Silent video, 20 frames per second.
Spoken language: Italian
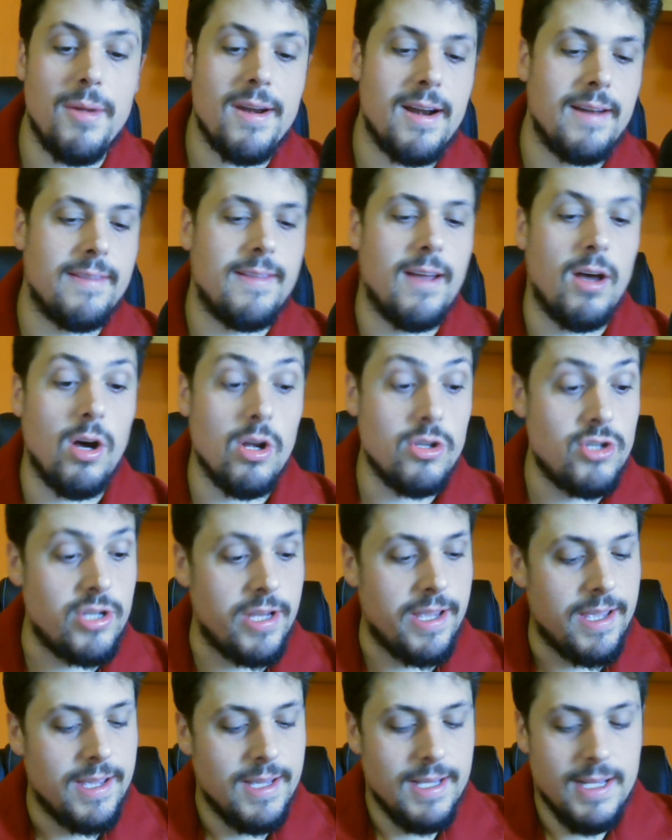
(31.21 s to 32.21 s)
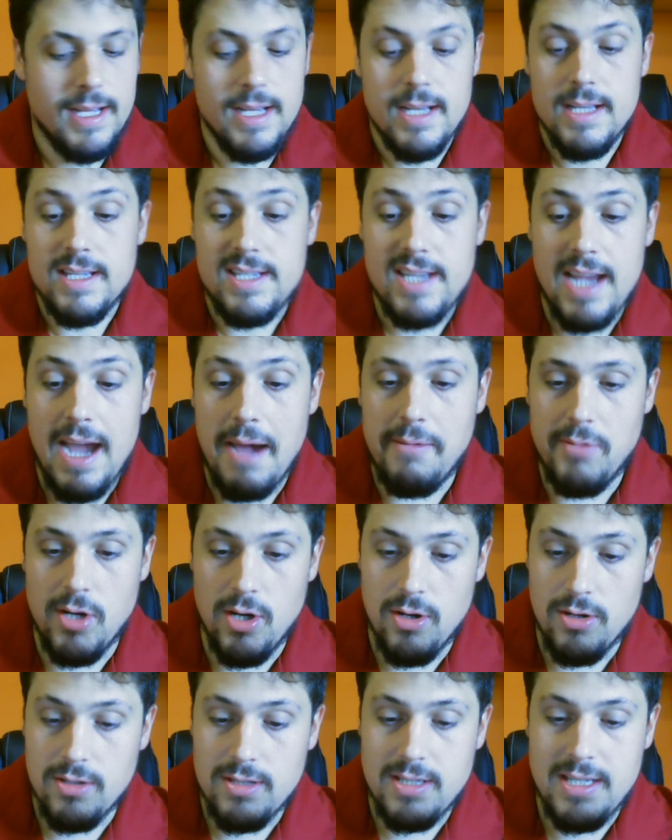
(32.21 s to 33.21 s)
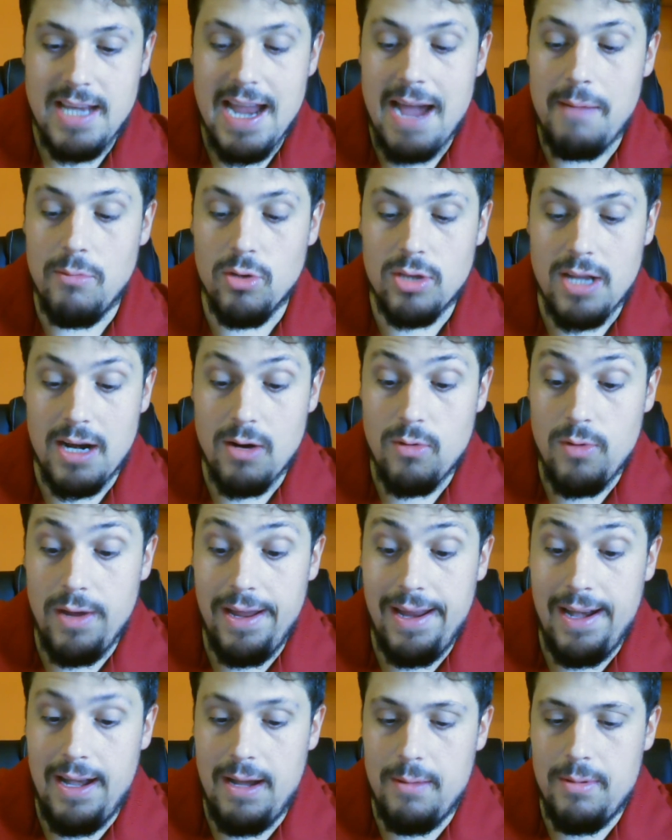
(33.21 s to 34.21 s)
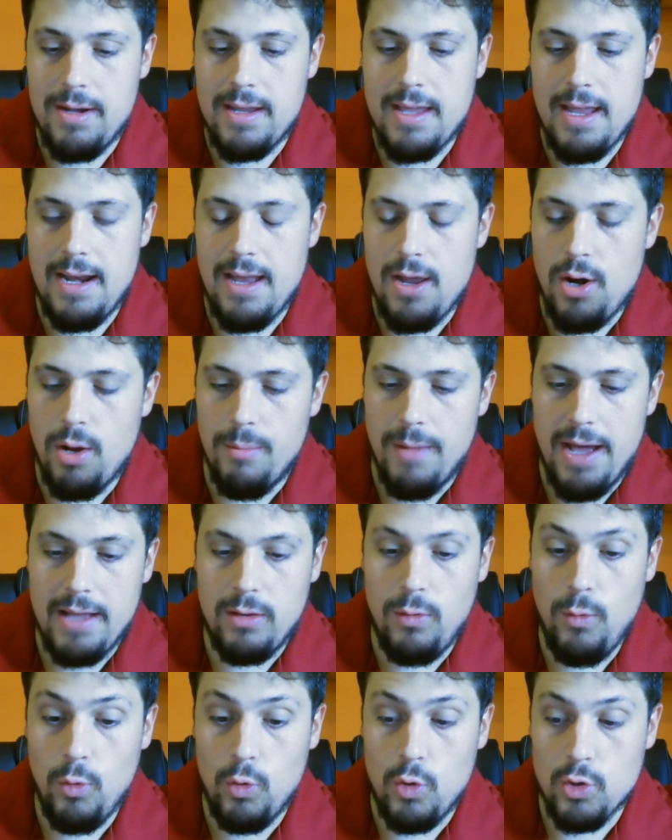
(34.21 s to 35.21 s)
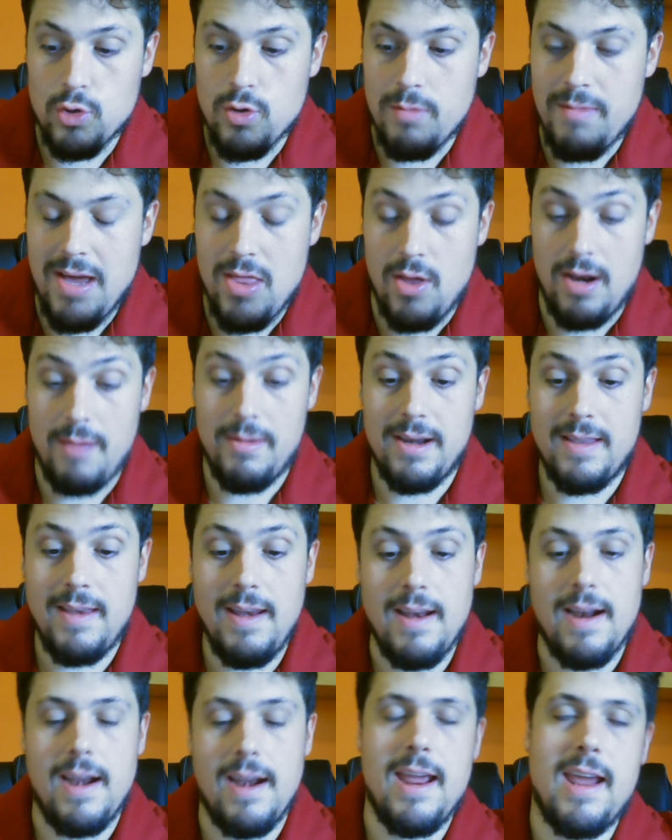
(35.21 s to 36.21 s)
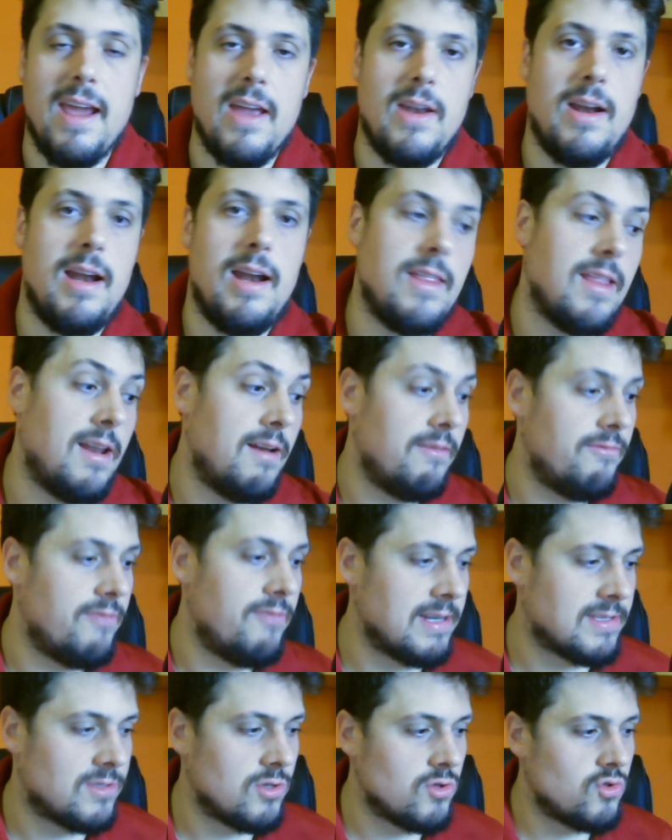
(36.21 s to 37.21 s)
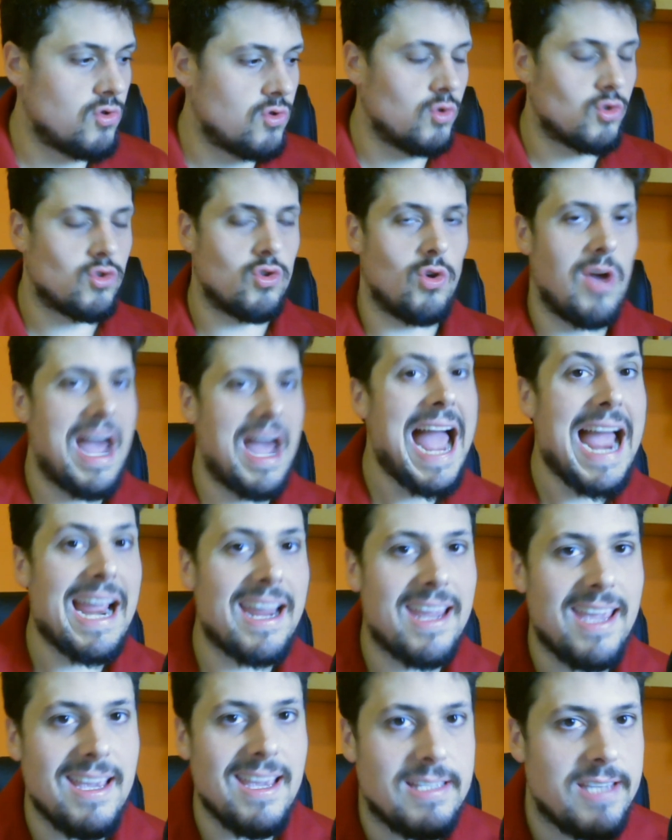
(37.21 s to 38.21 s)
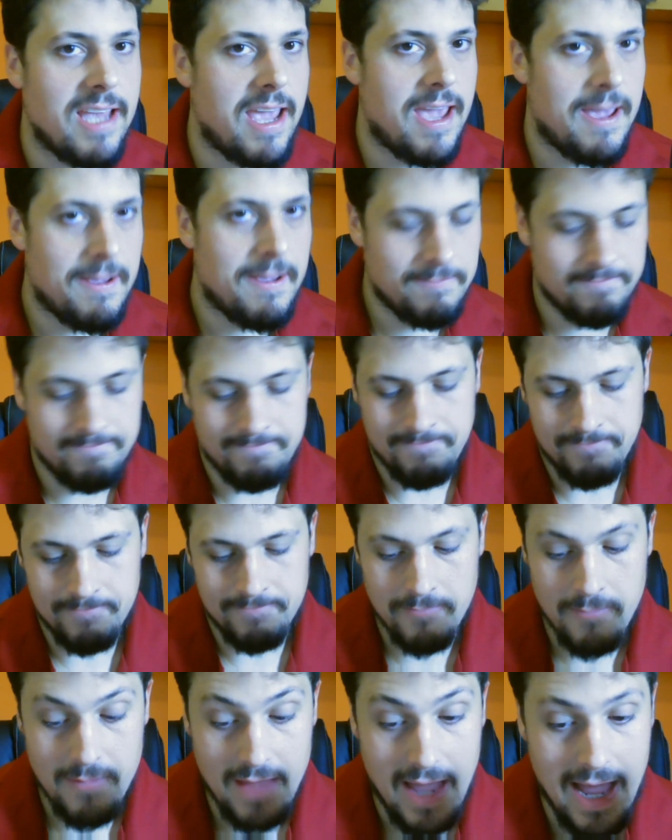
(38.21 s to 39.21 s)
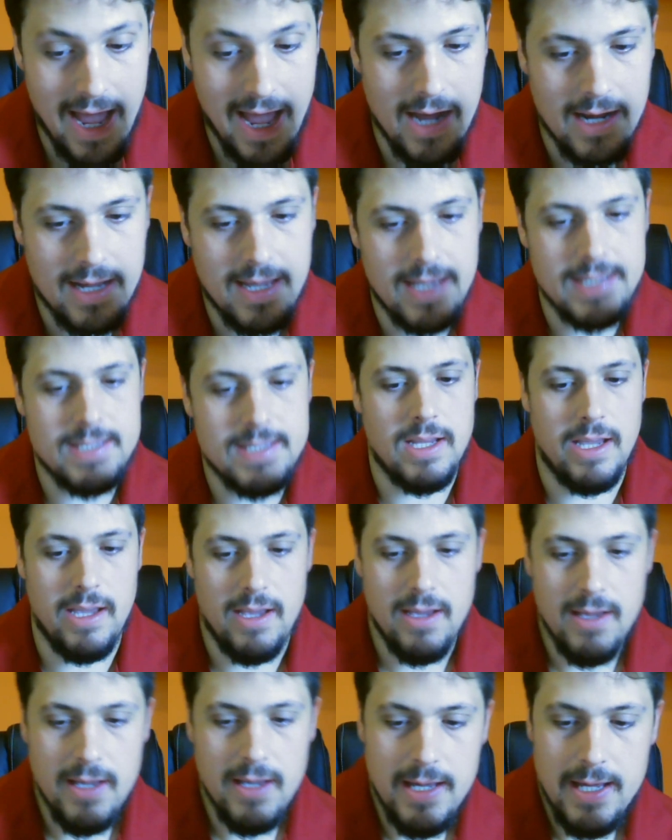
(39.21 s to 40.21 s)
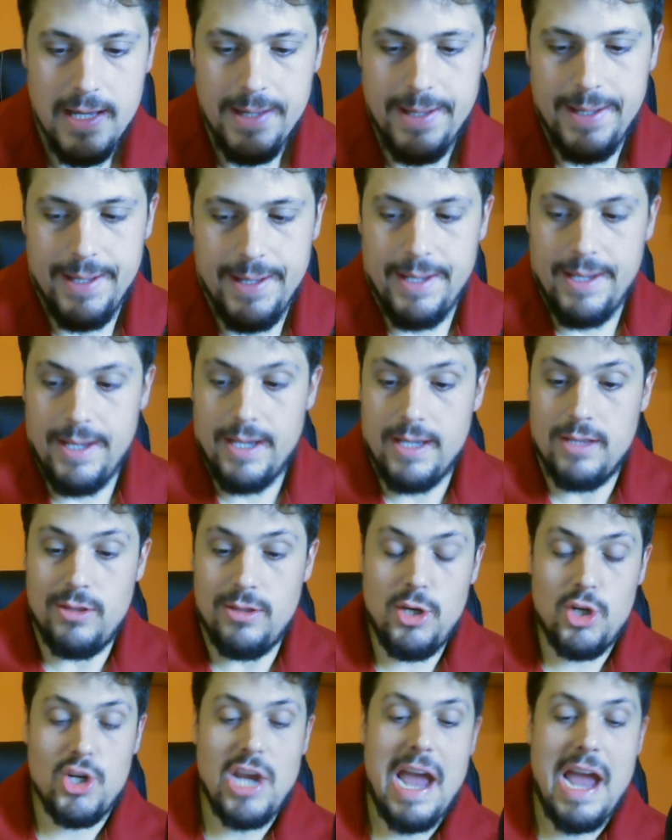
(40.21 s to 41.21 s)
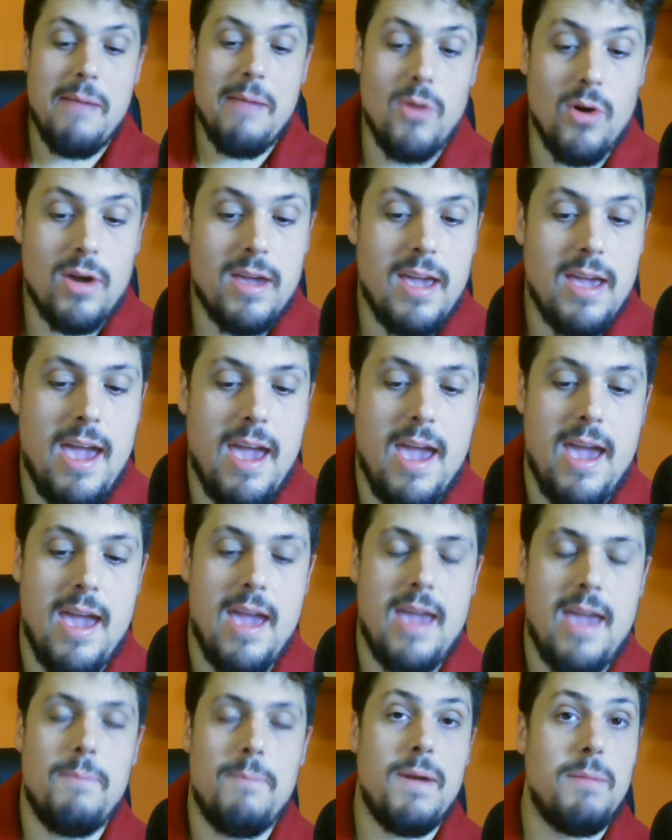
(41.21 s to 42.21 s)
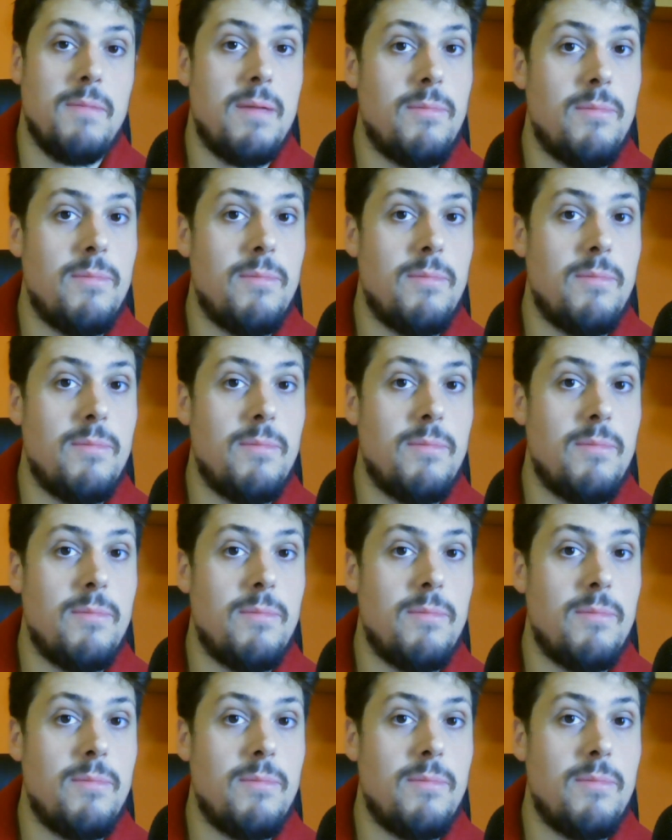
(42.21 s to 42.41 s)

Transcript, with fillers: In realtà oggi siamo, siamo tranquilli perché la Roma tutto sommato la partita l'ha incanalata nel verso giusto, anche se, anche se diciamo che i primi